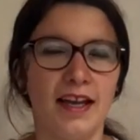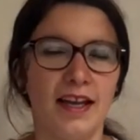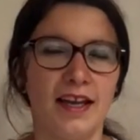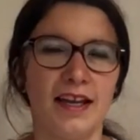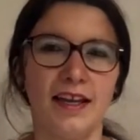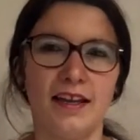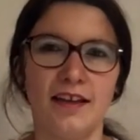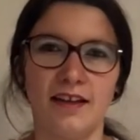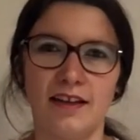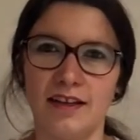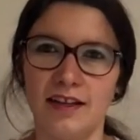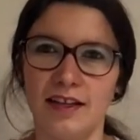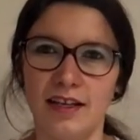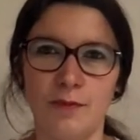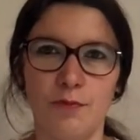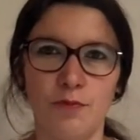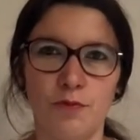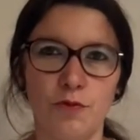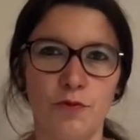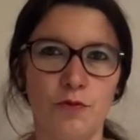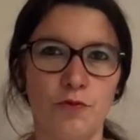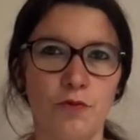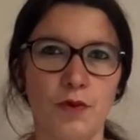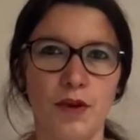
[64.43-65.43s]
Et euh, les
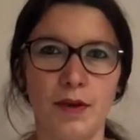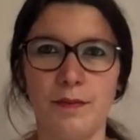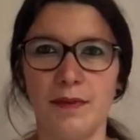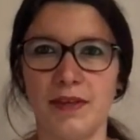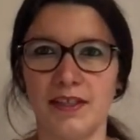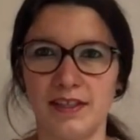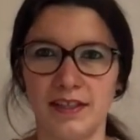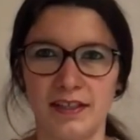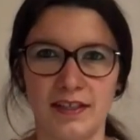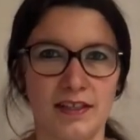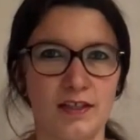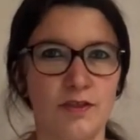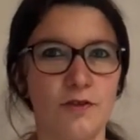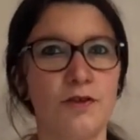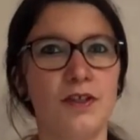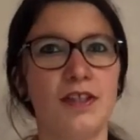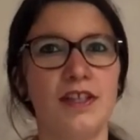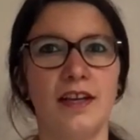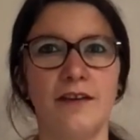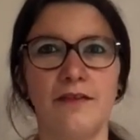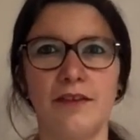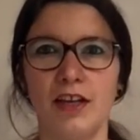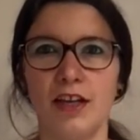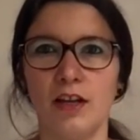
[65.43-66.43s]
plus doués, ben, c'était ceux
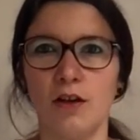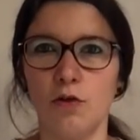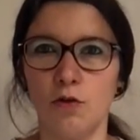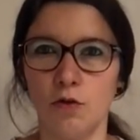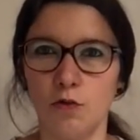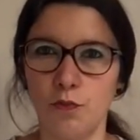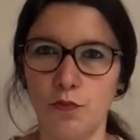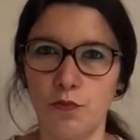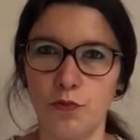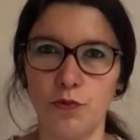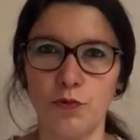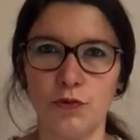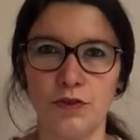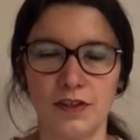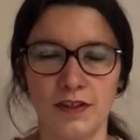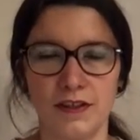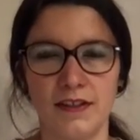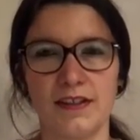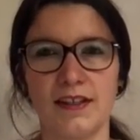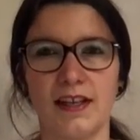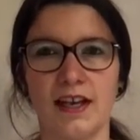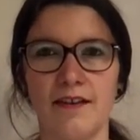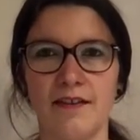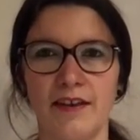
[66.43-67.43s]
qui avaient le plus
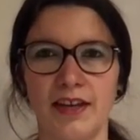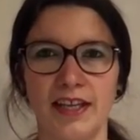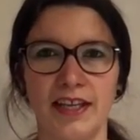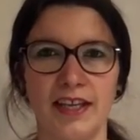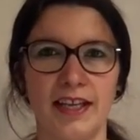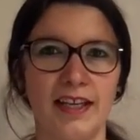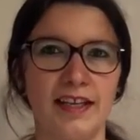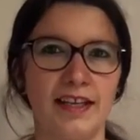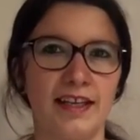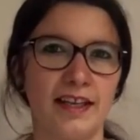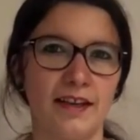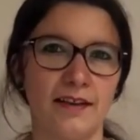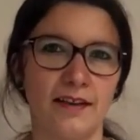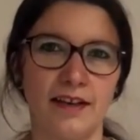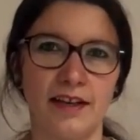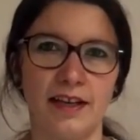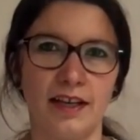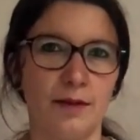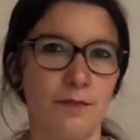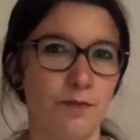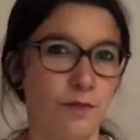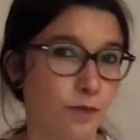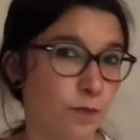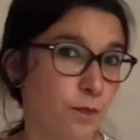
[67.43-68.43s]
travaillé,
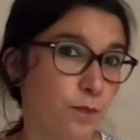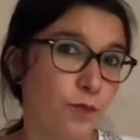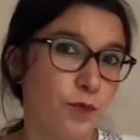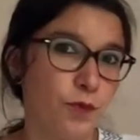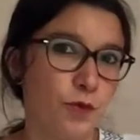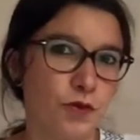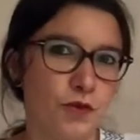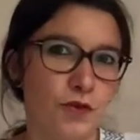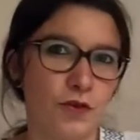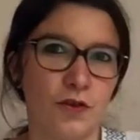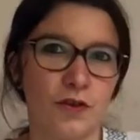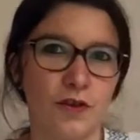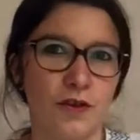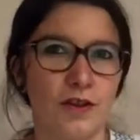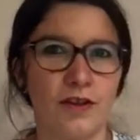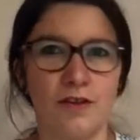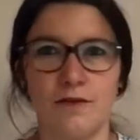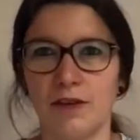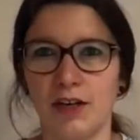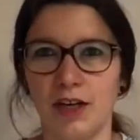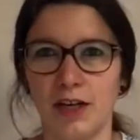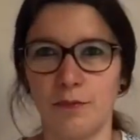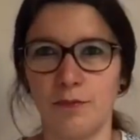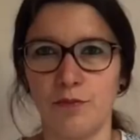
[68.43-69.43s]
et plus
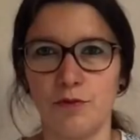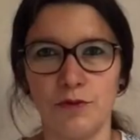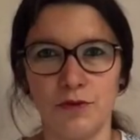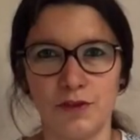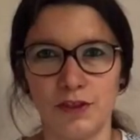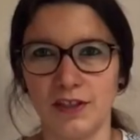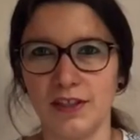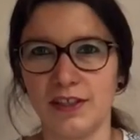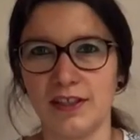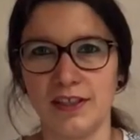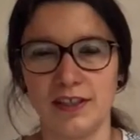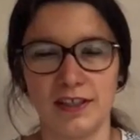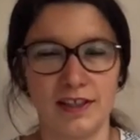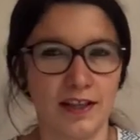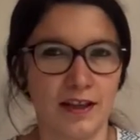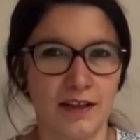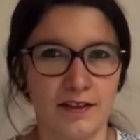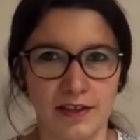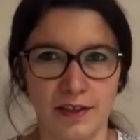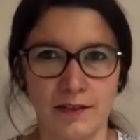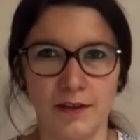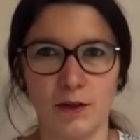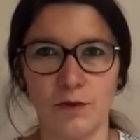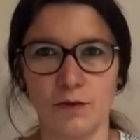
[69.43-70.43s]
voilà, plus ils,
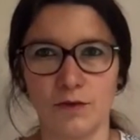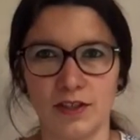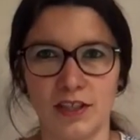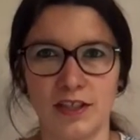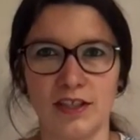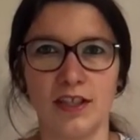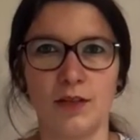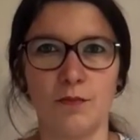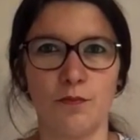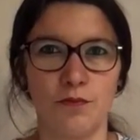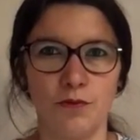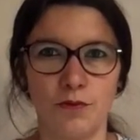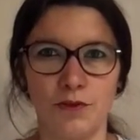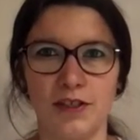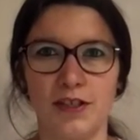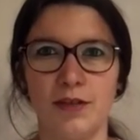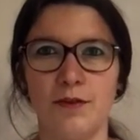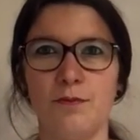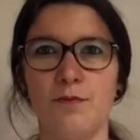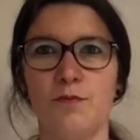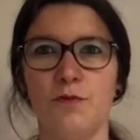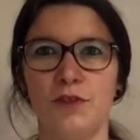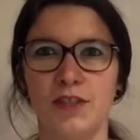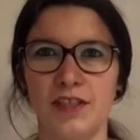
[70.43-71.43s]
avaient constaté que plus
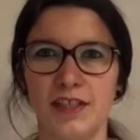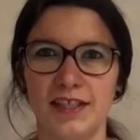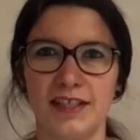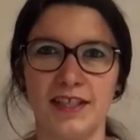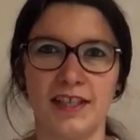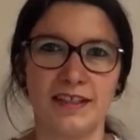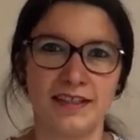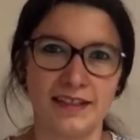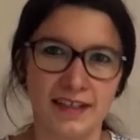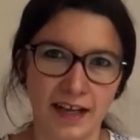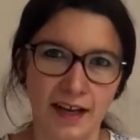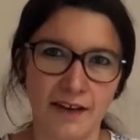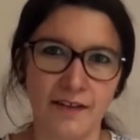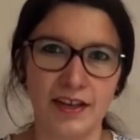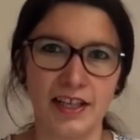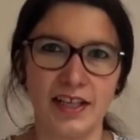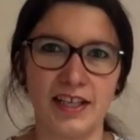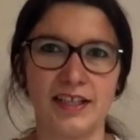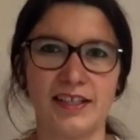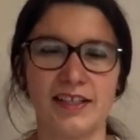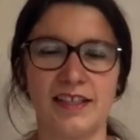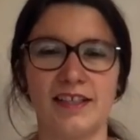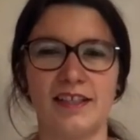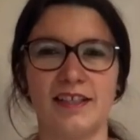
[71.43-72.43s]
les musiciens
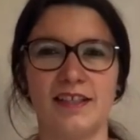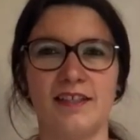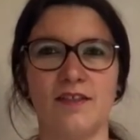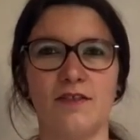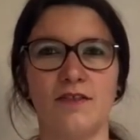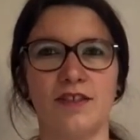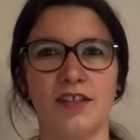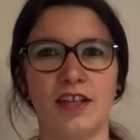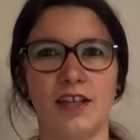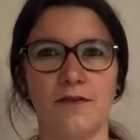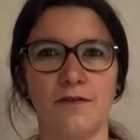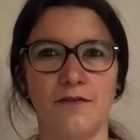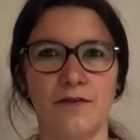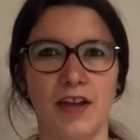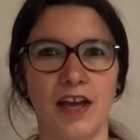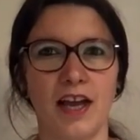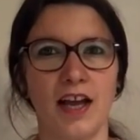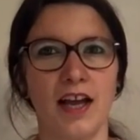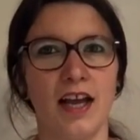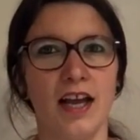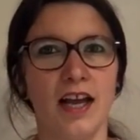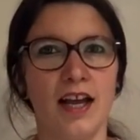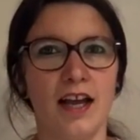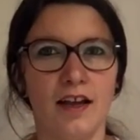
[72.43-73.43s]
travaillaient ce qu'ils étaient en train de faire,
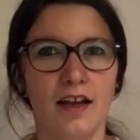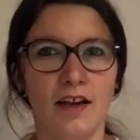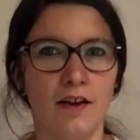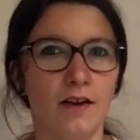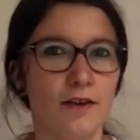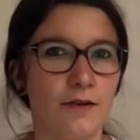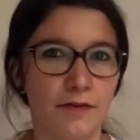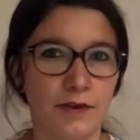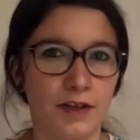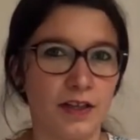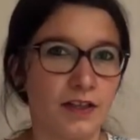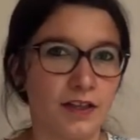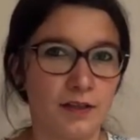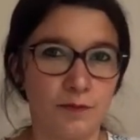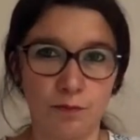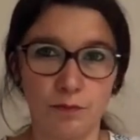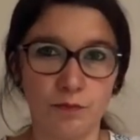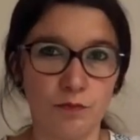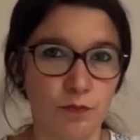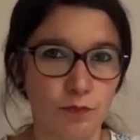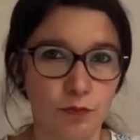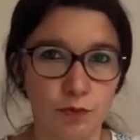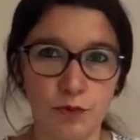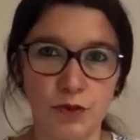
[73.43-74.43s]
enfin
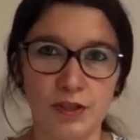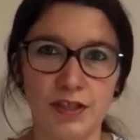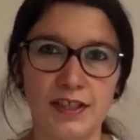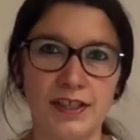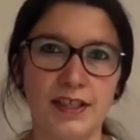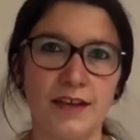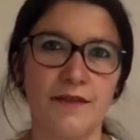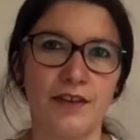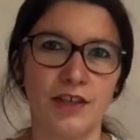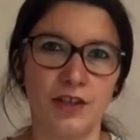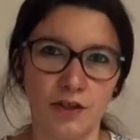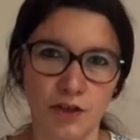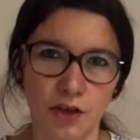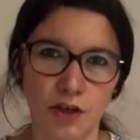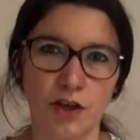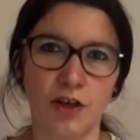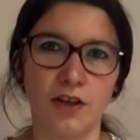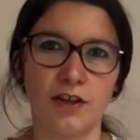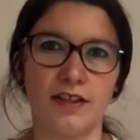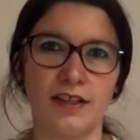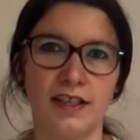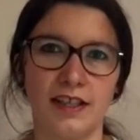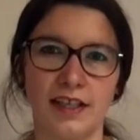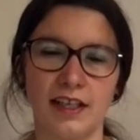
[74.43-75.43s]
plus ils avaient
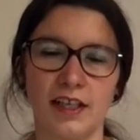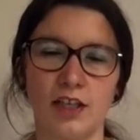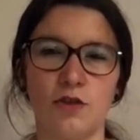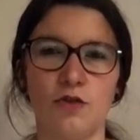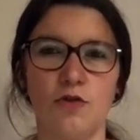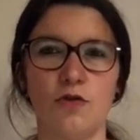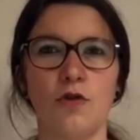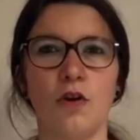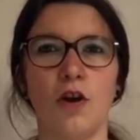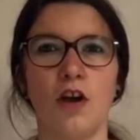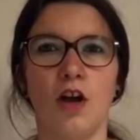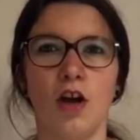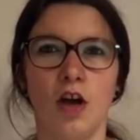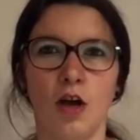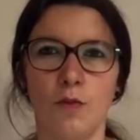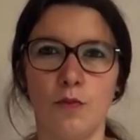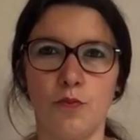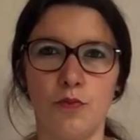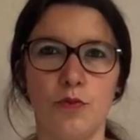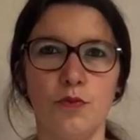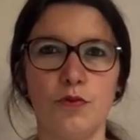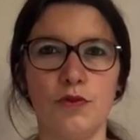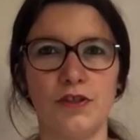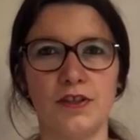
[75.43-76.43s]
d'heures d'écriture,
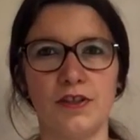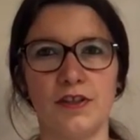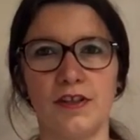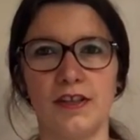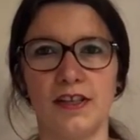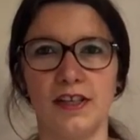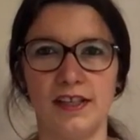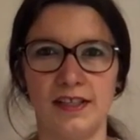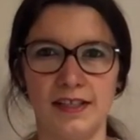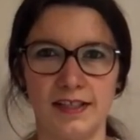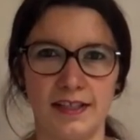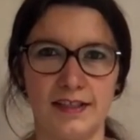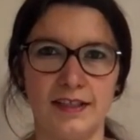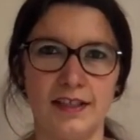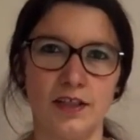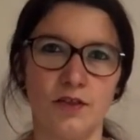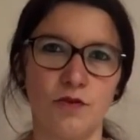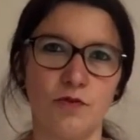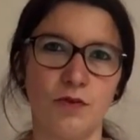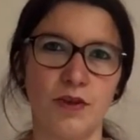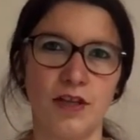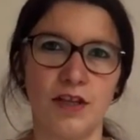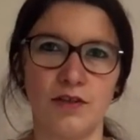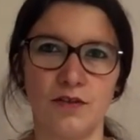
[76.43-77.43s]
plus ils étaient
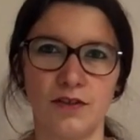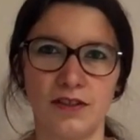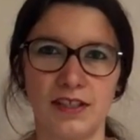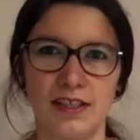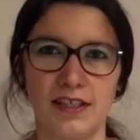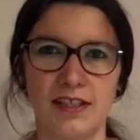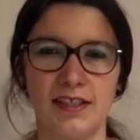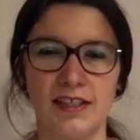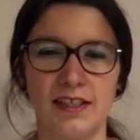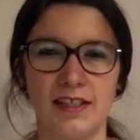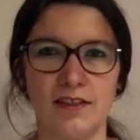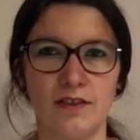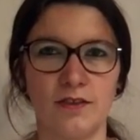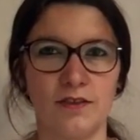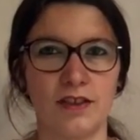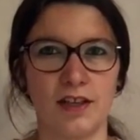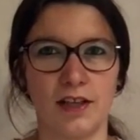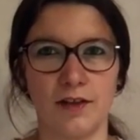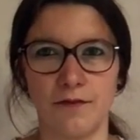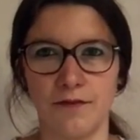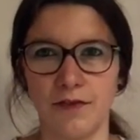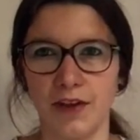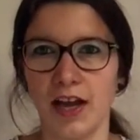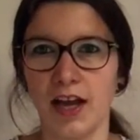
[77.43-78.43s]
doués dans ce qu'ils étaient en
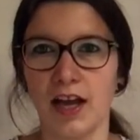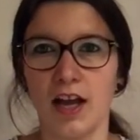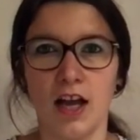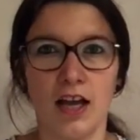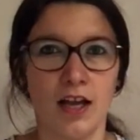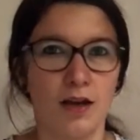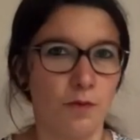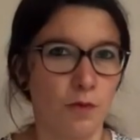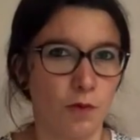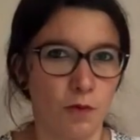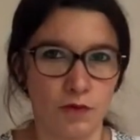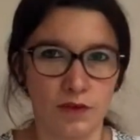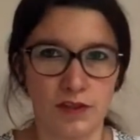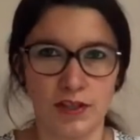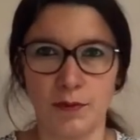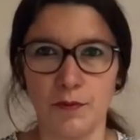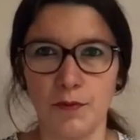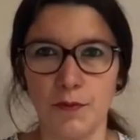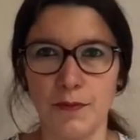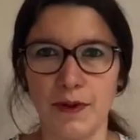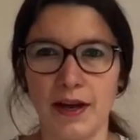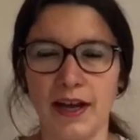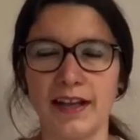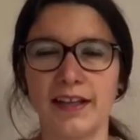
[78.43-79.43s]
train de faire. Bon, ça
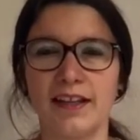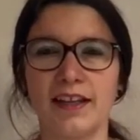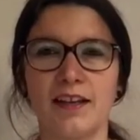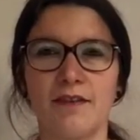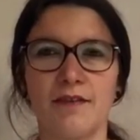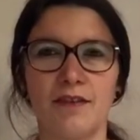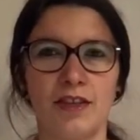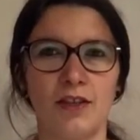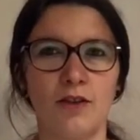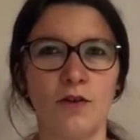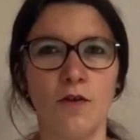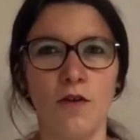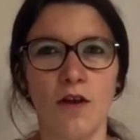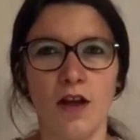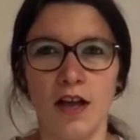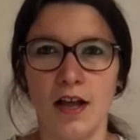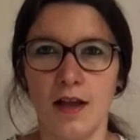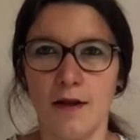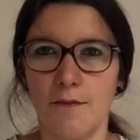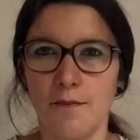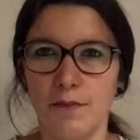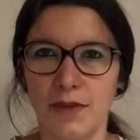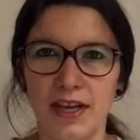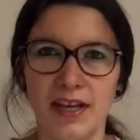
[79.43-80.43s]
peut paraître évident,
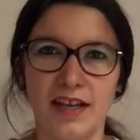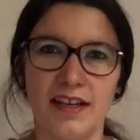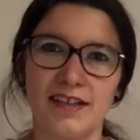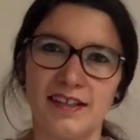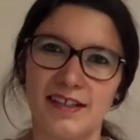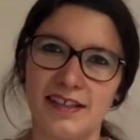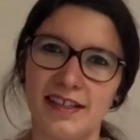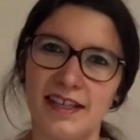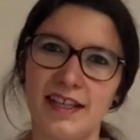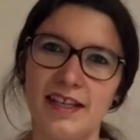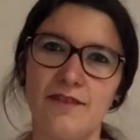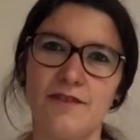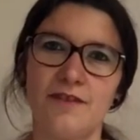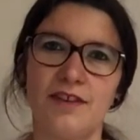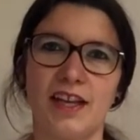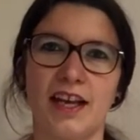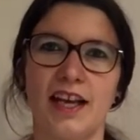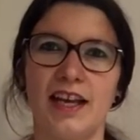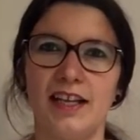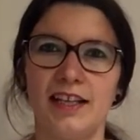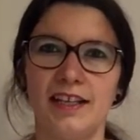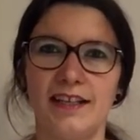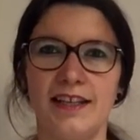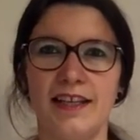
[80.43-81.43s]
mais c'est une
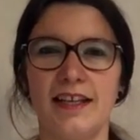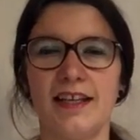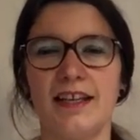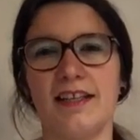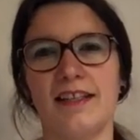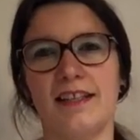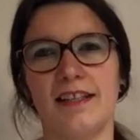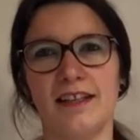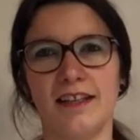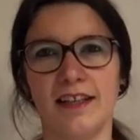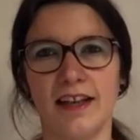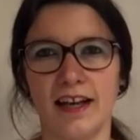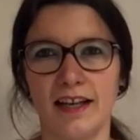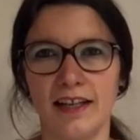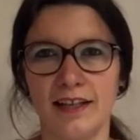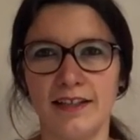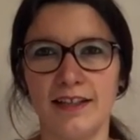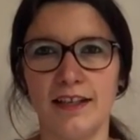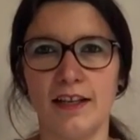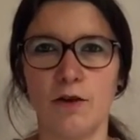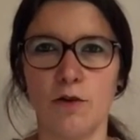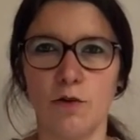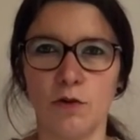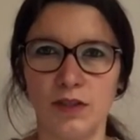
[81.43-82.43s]
réalité et c'est une
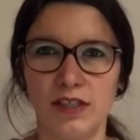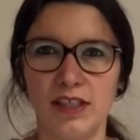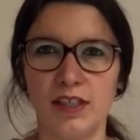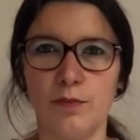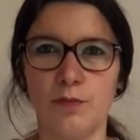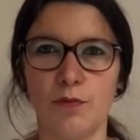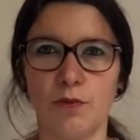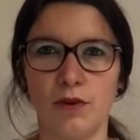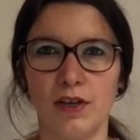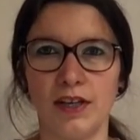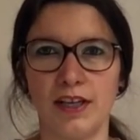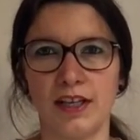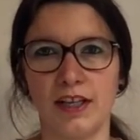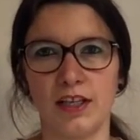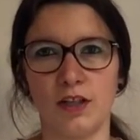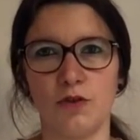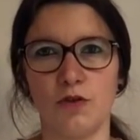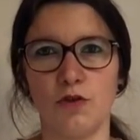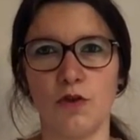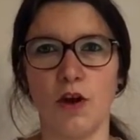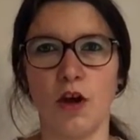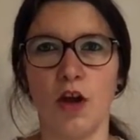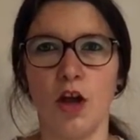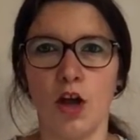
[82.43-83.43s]
réalité aussi pour
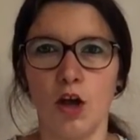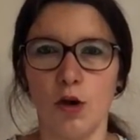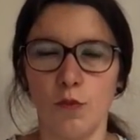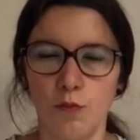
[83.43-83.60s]
l'écriture.